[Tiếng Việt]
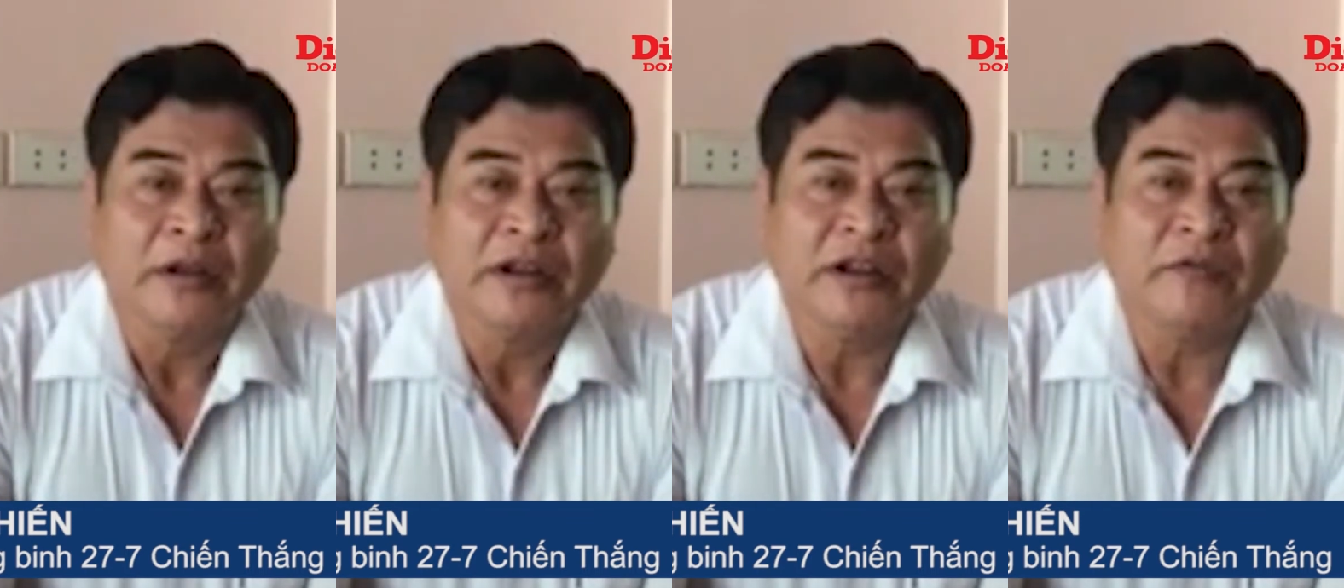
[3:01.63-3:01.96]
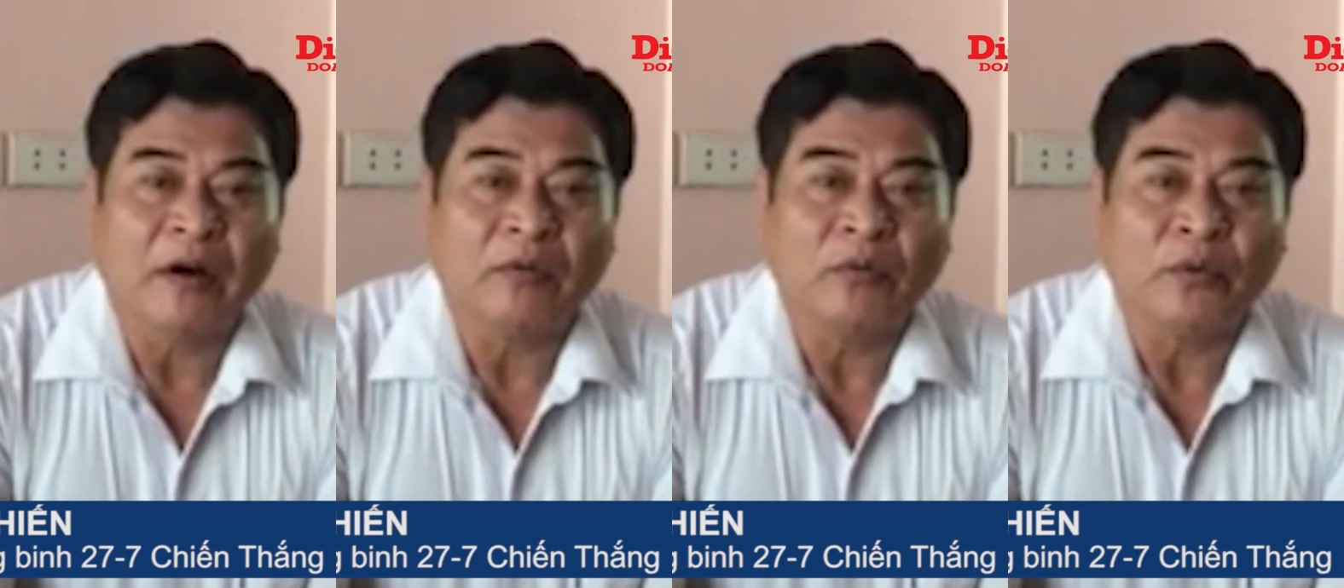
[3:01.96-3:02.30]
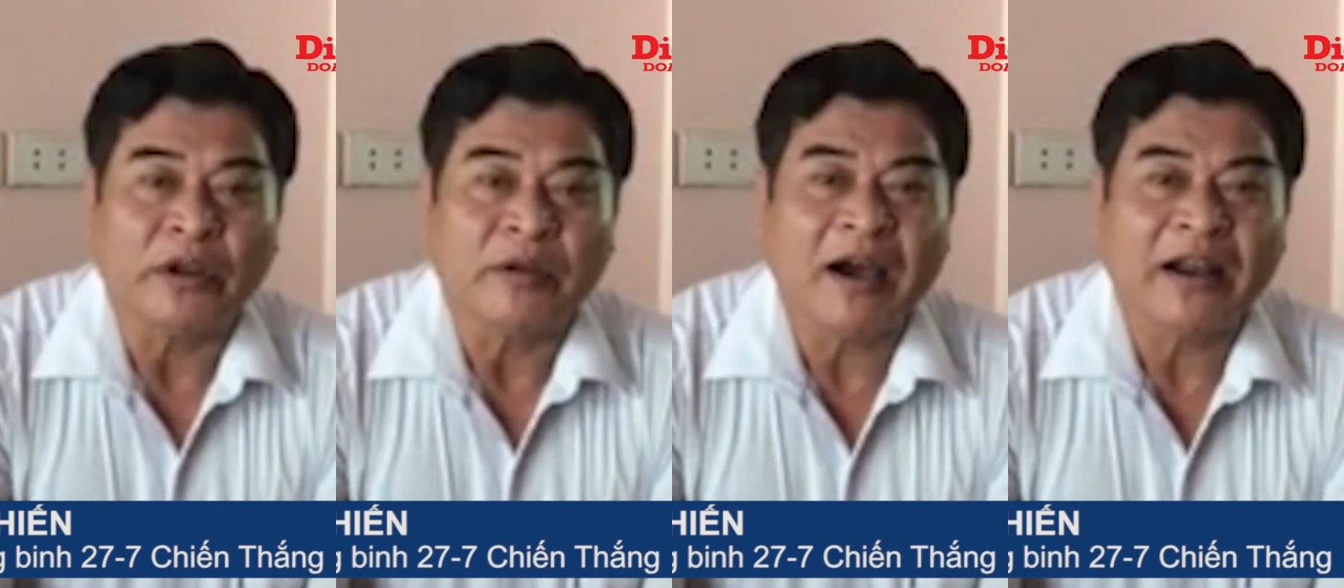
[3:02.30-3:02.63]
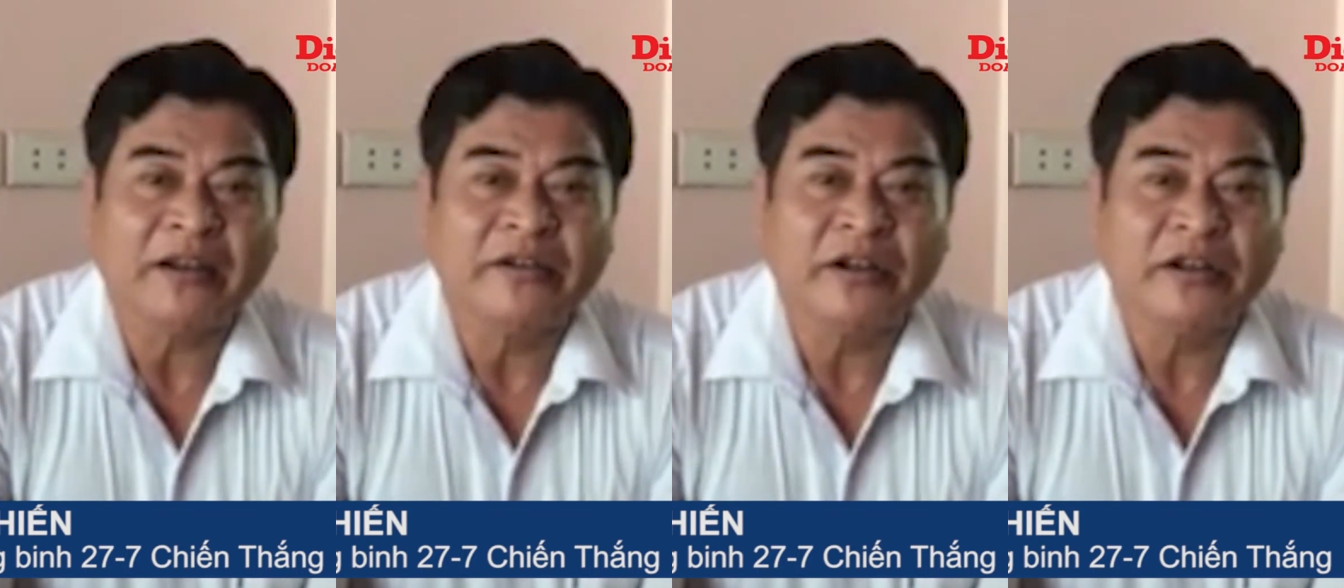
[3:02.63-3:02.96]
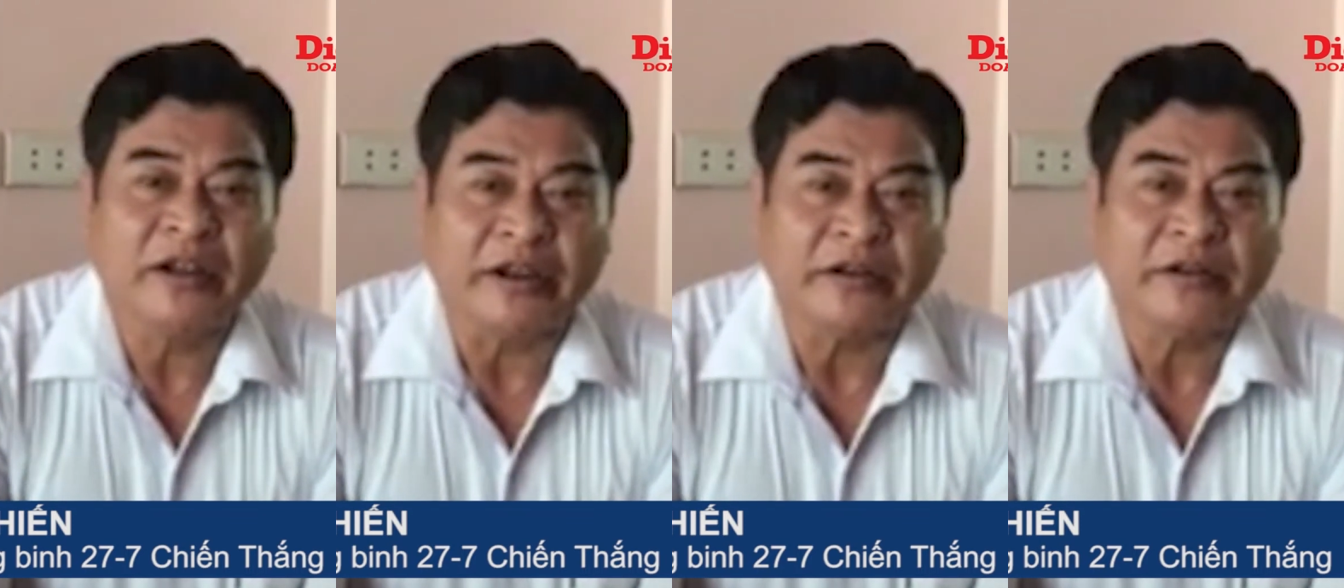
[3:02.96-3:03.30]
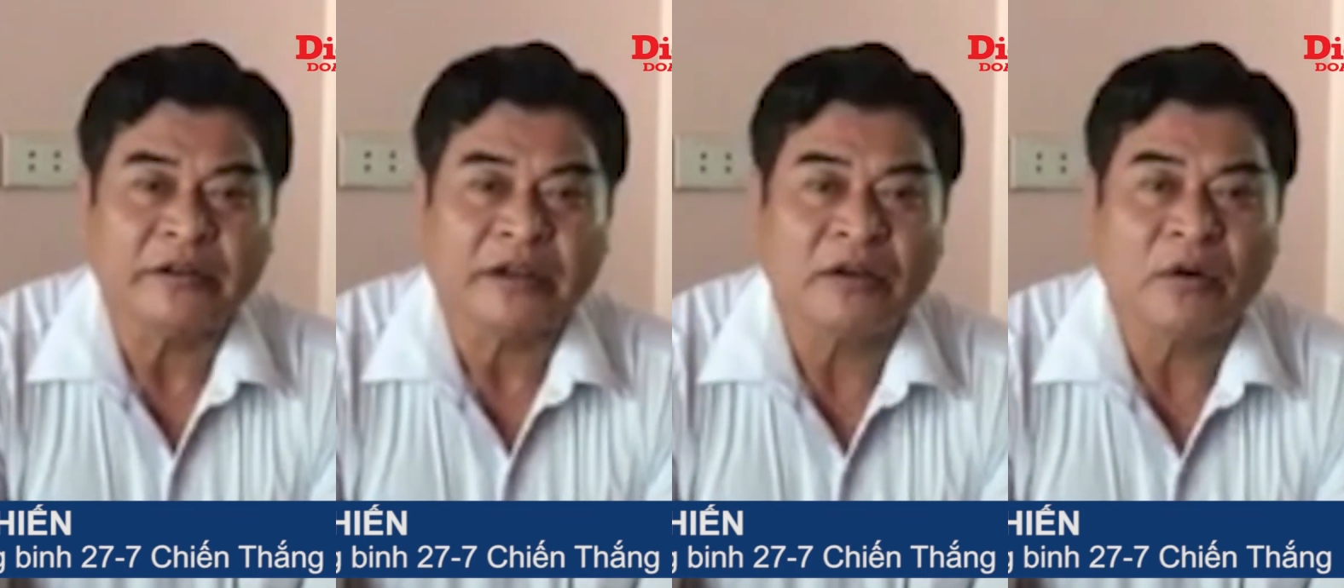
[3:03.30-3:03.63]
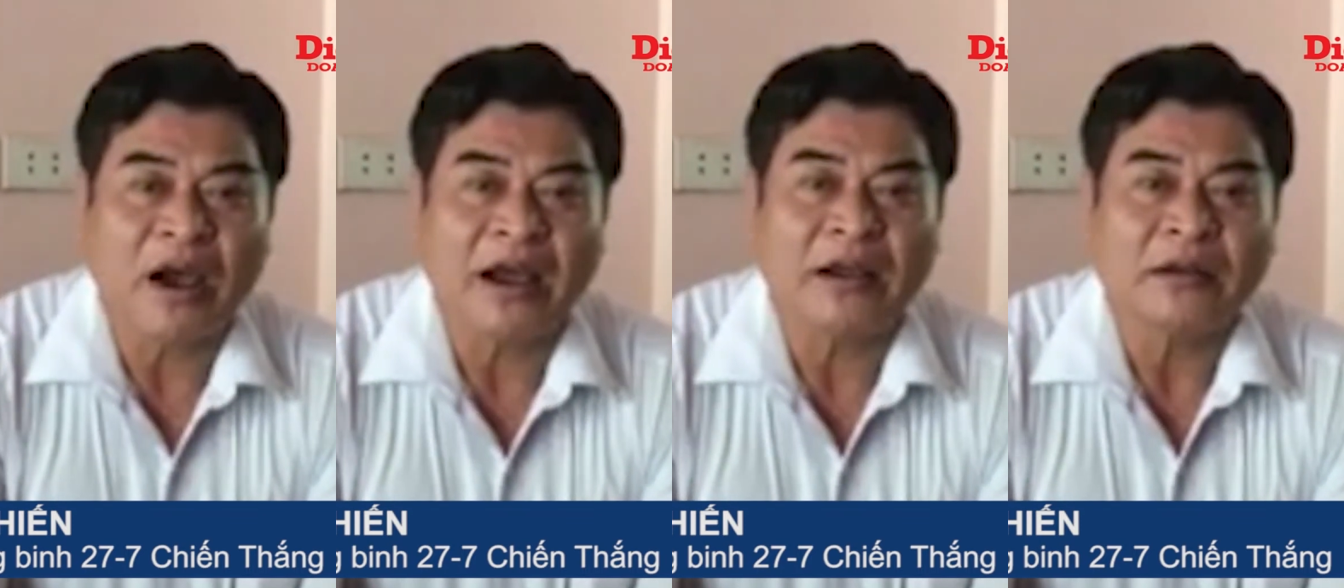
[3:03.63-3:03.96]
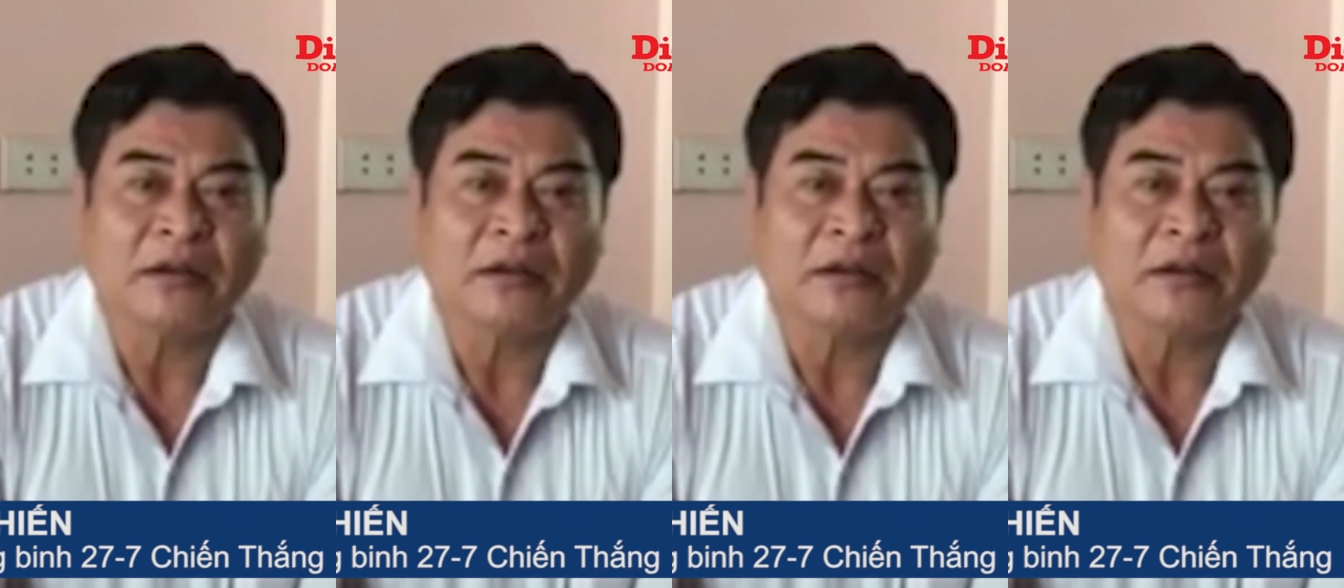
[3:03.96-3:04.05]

Hy vọng Ủy ban nhân dân tỉnh Thanh Hóa,